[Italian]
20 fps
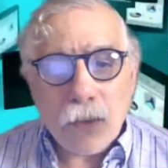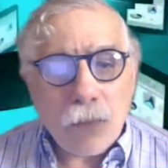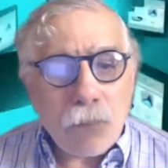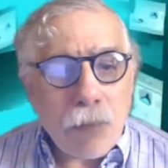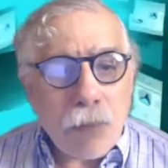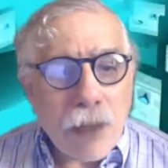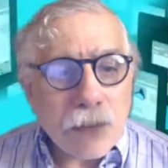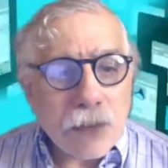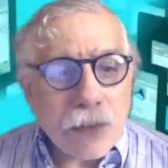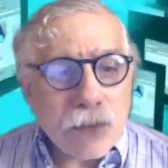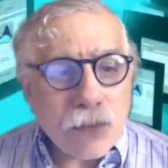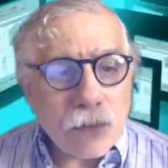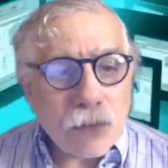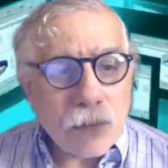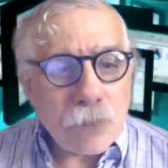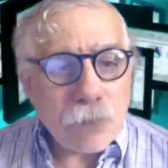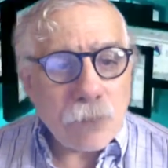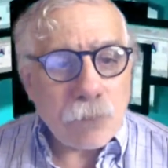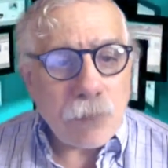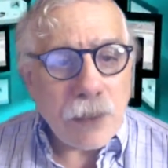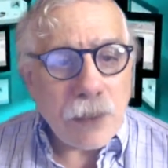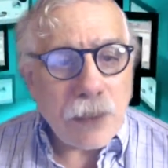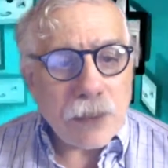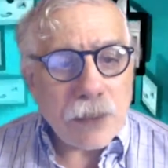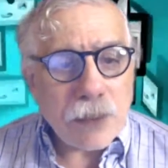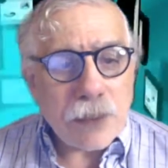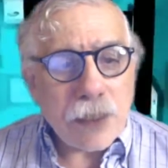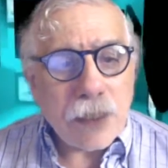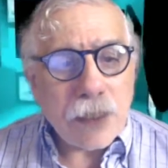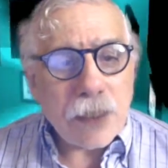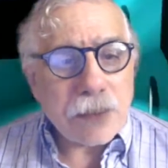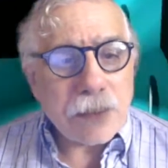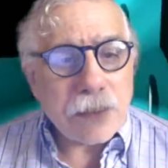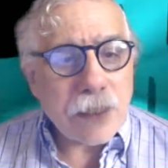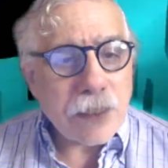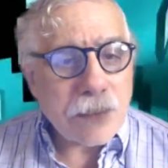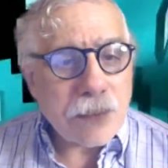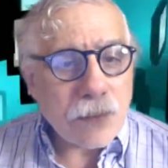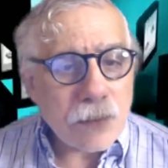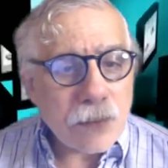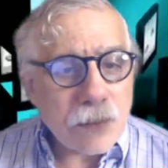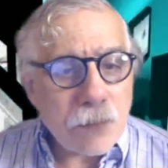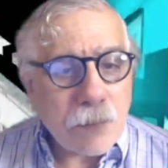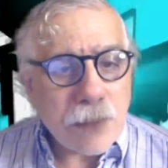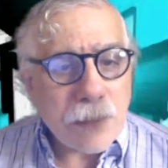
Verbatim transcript: un ribalzo del PIL del terzo